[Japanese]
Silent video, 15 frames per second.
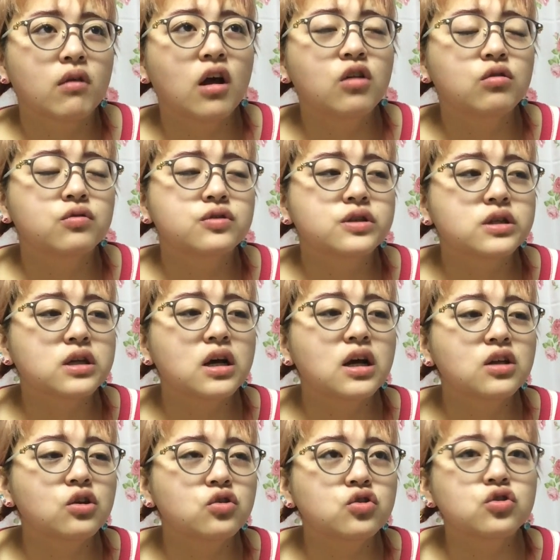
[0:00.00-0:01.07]
あと2日
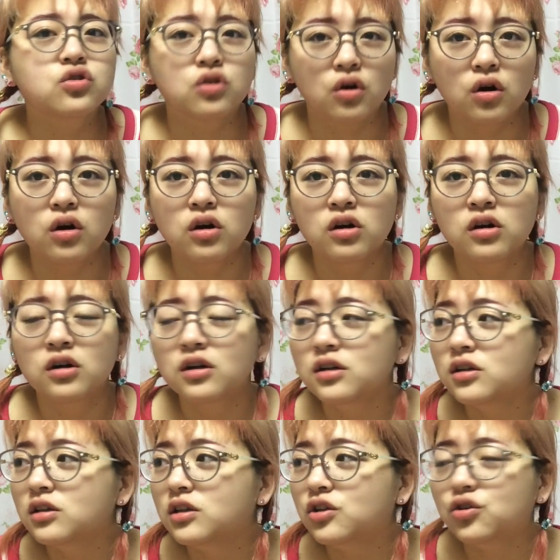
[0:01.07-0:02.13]
あとちょっと、
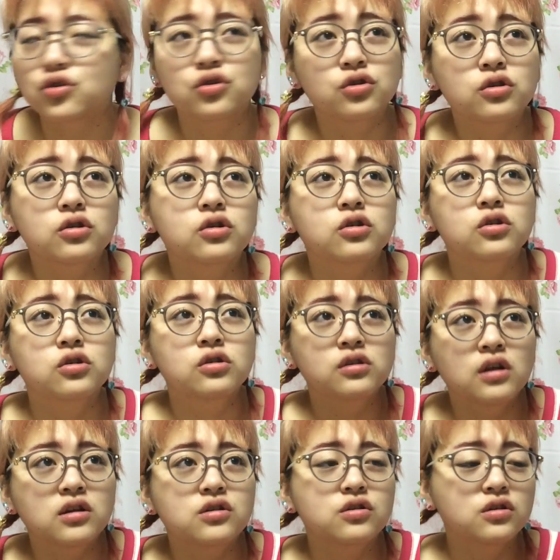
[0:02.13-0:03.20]
29、
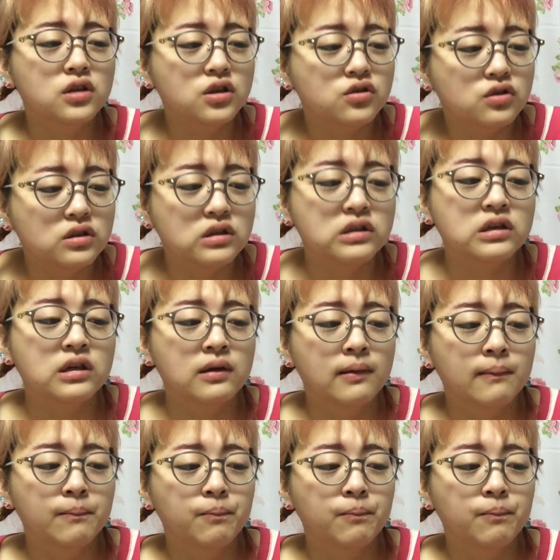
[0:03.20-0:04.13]
30、31、